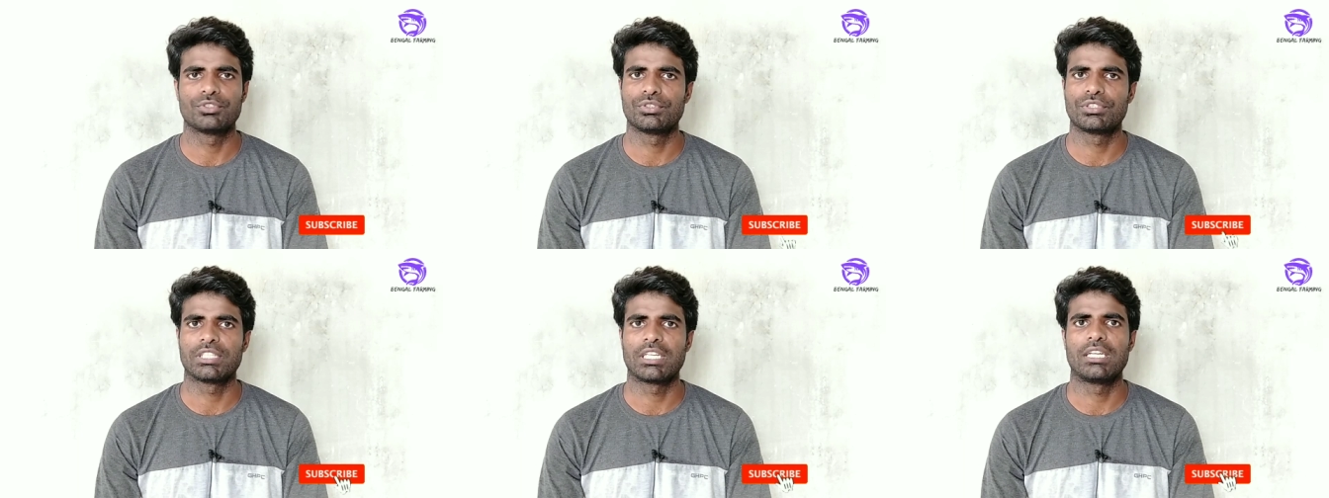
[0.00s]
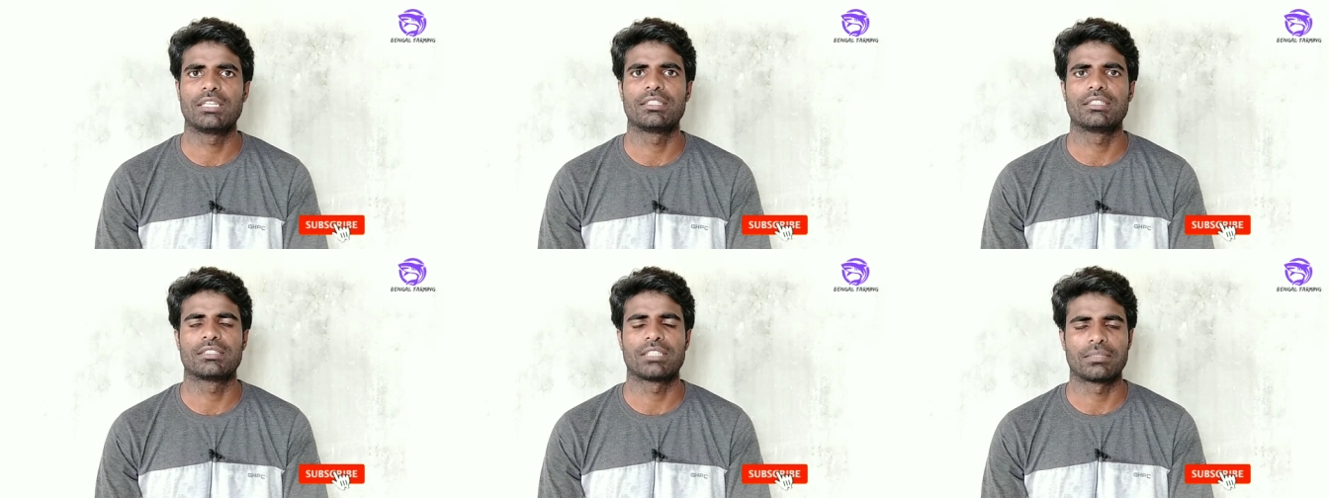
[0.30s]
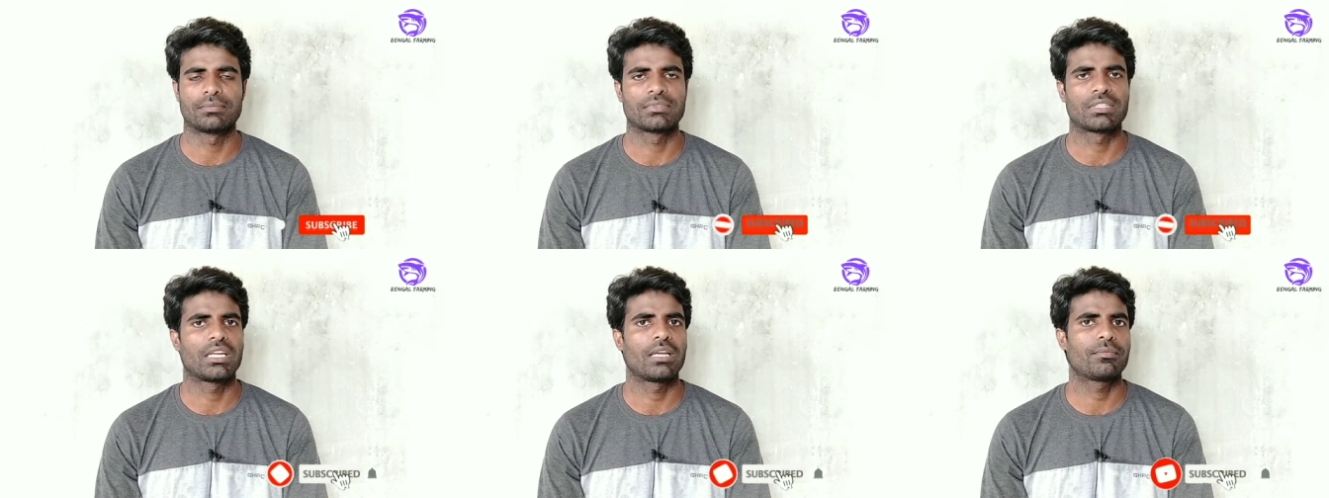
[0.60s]
অবশ্যই চ্যানেলটি
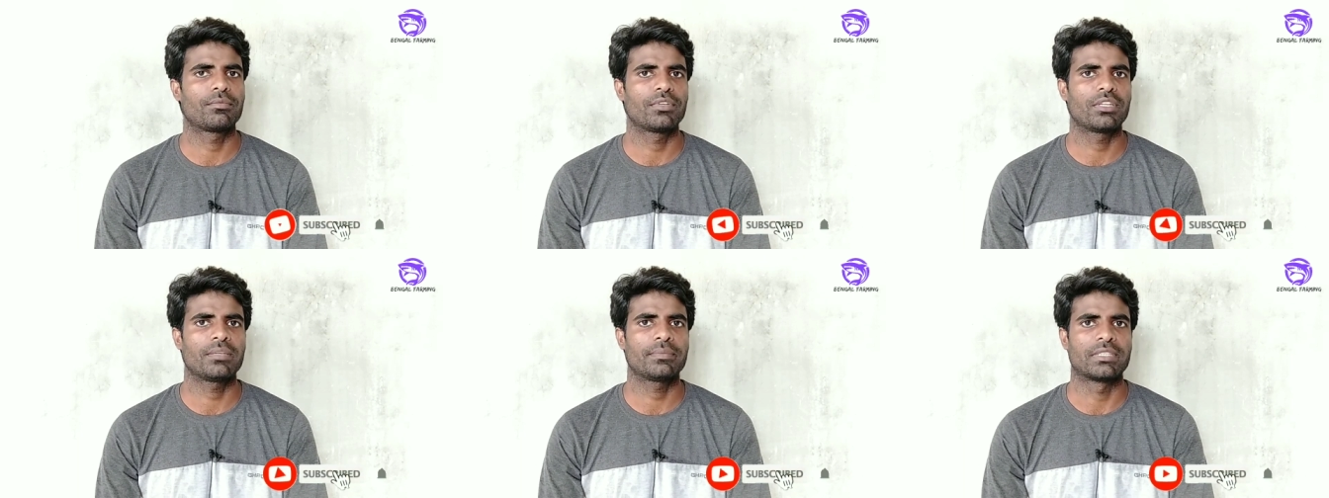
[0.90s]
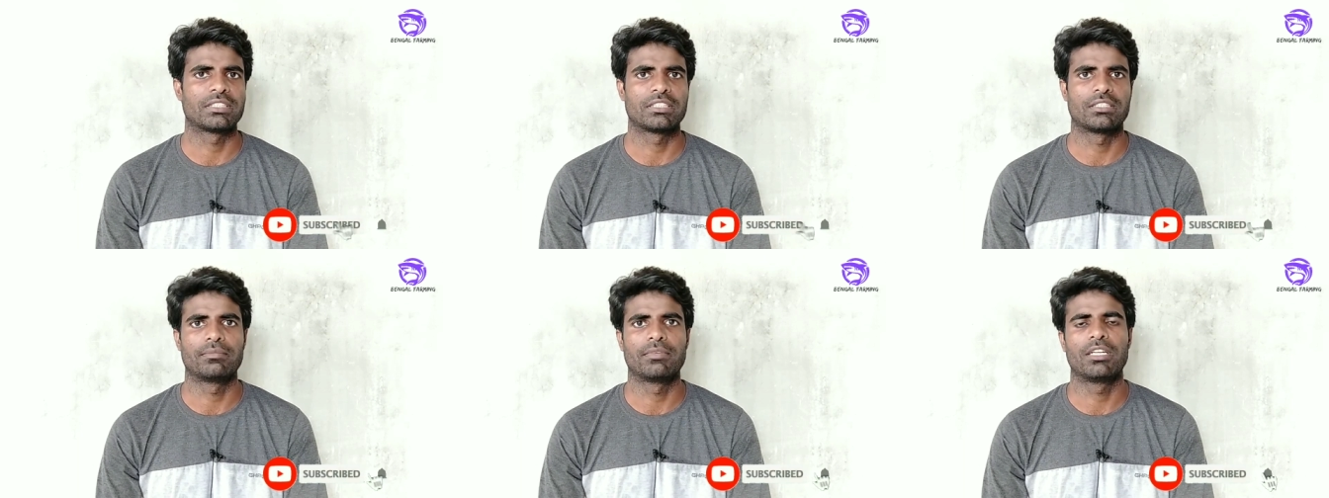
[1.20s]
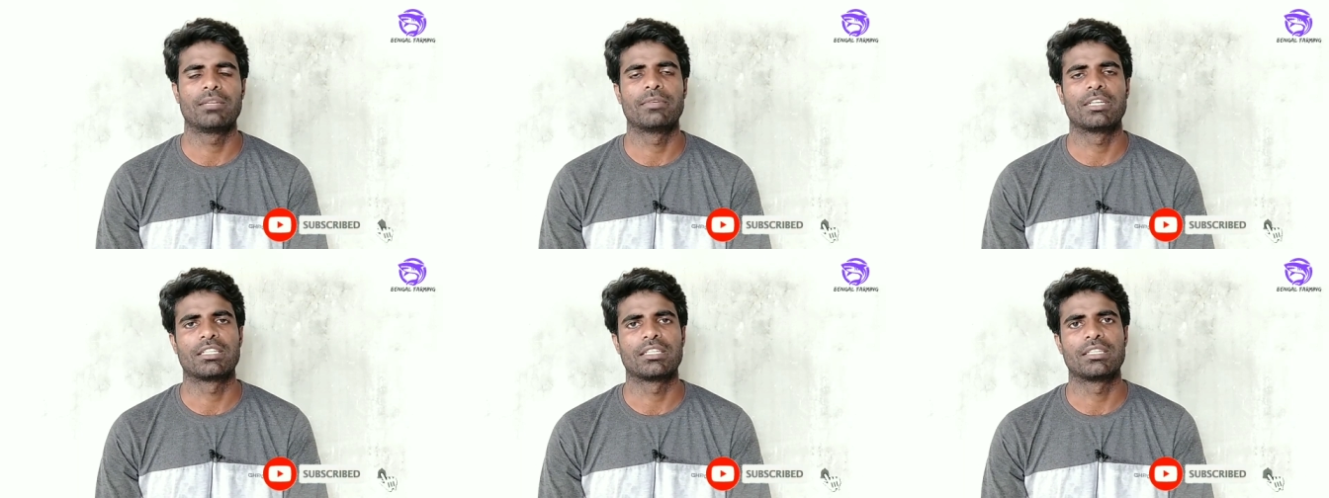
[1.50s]
সাবস্ক্রাইব করে পাশের
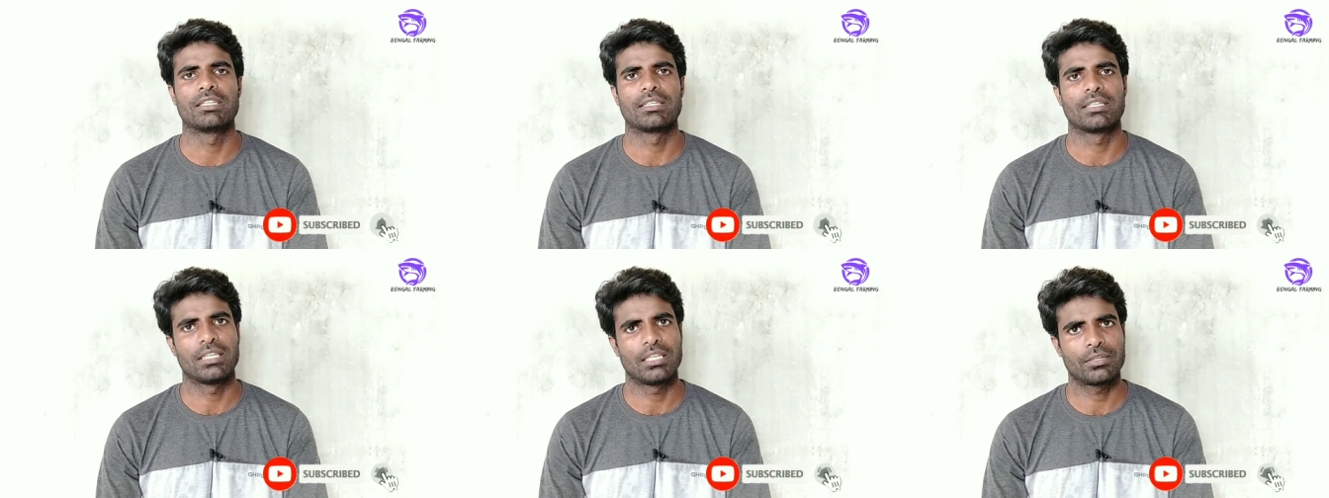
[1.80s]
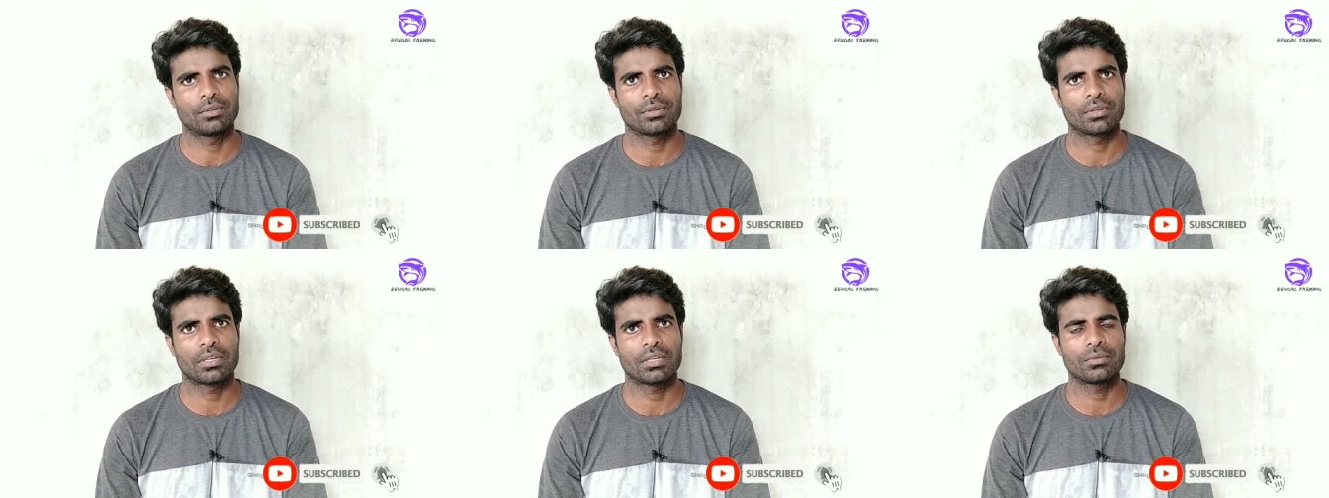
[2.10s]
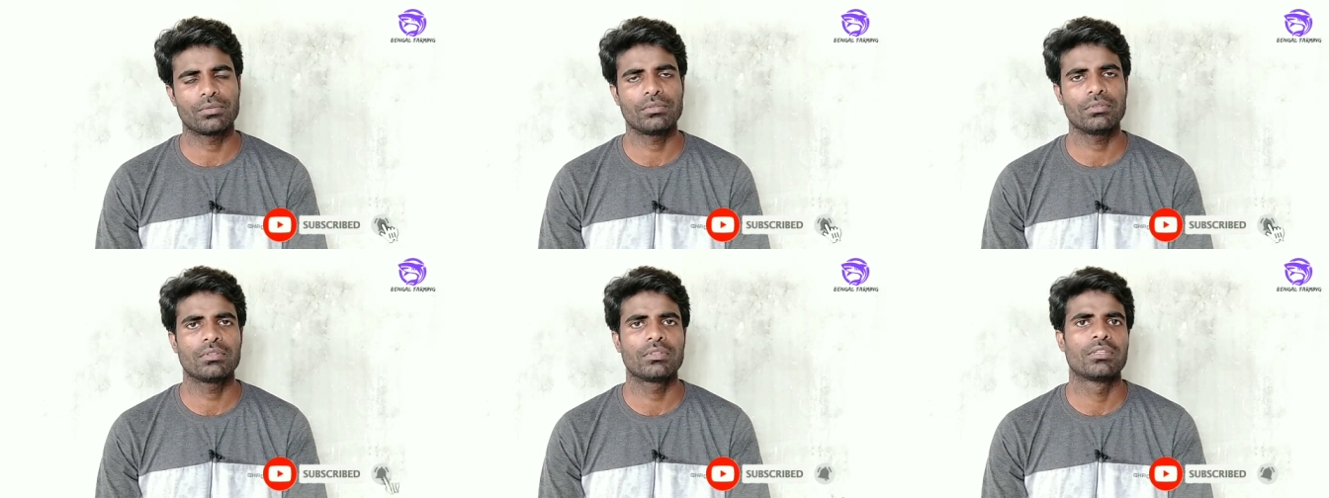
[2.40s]
বেল বাটনে ক্লিক করে
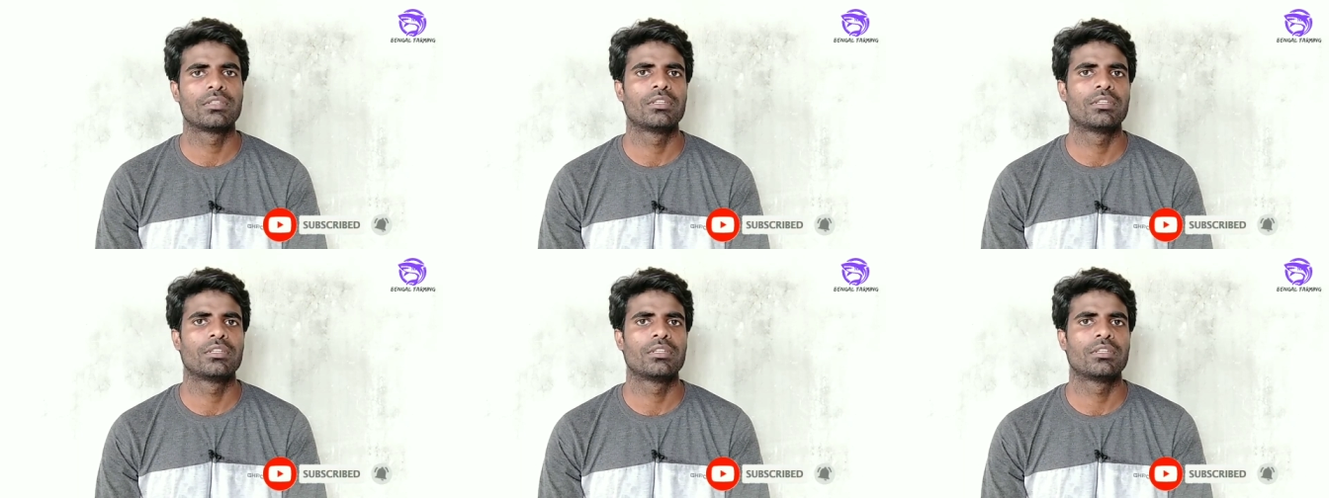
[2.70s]
রাখুন